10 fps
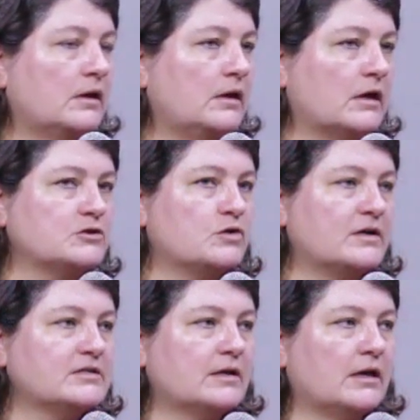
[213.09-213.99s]
y eso
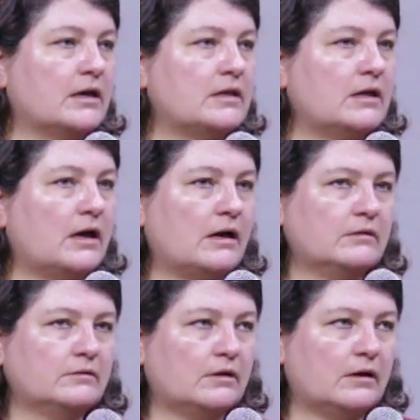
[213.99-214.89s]
hace que
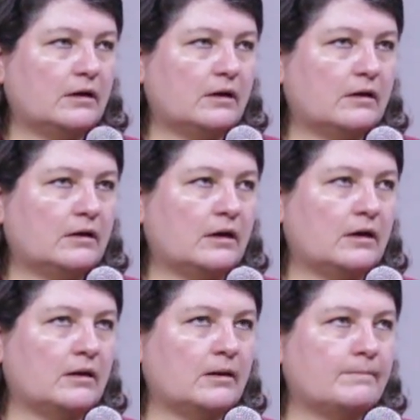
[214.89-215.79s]
ella
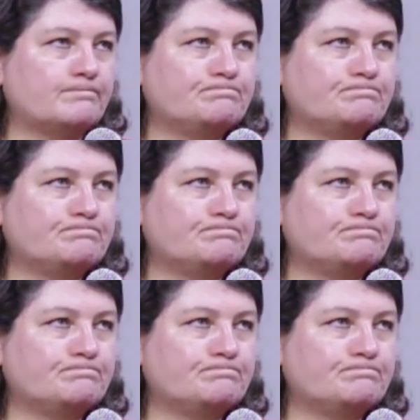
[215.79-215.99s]
eh,